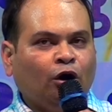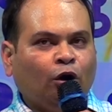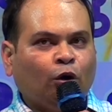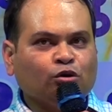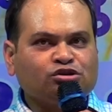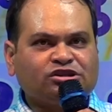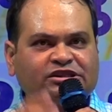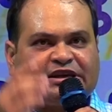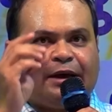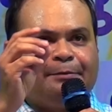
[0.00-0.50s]

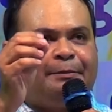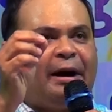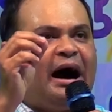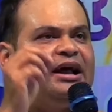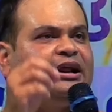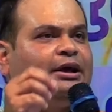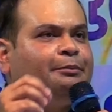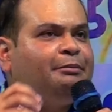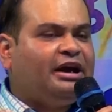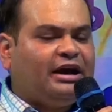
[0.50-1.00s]
उसके
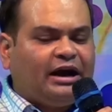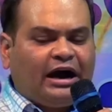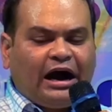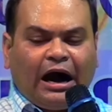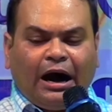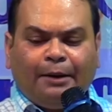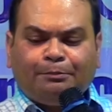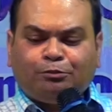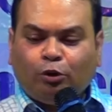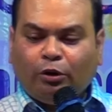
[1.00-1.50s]
बारे में
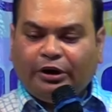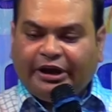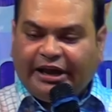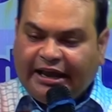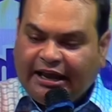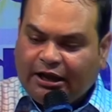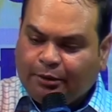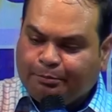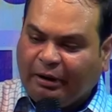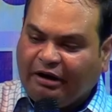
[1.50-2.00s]
आपको
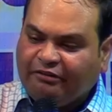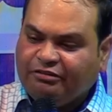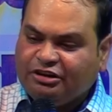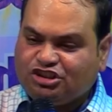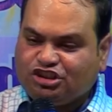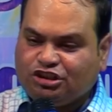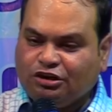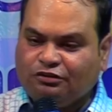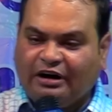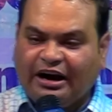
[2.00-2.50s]
एक
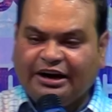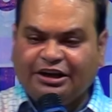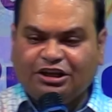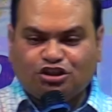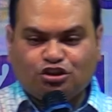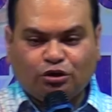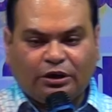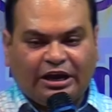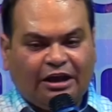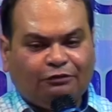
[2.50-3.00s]
भविष्यवाणी
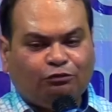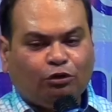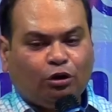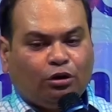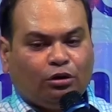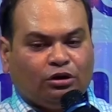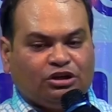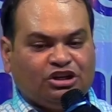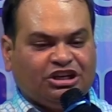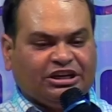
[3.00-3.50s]
जो है वो
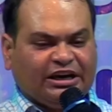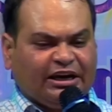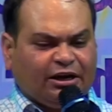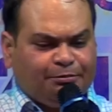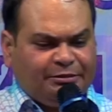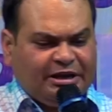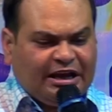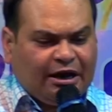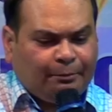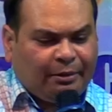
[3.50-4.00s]

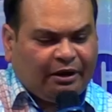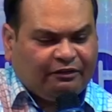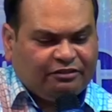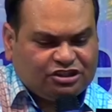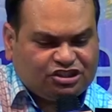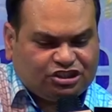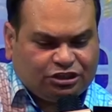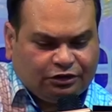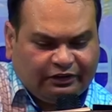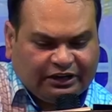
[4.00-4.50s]
यर्मिया
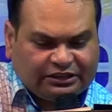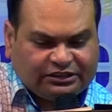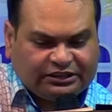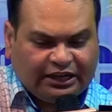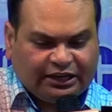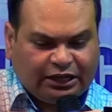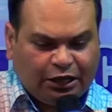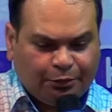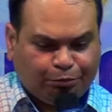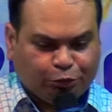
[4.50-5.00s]
भविष्य
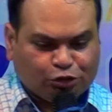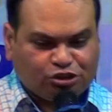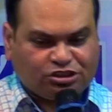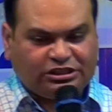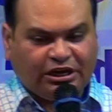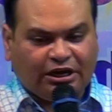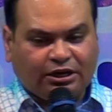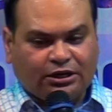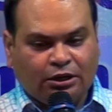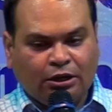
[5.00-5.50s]
वक्ता की
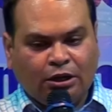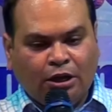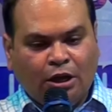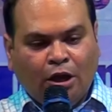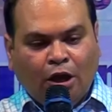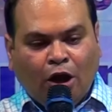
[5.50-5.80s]
पुस्तक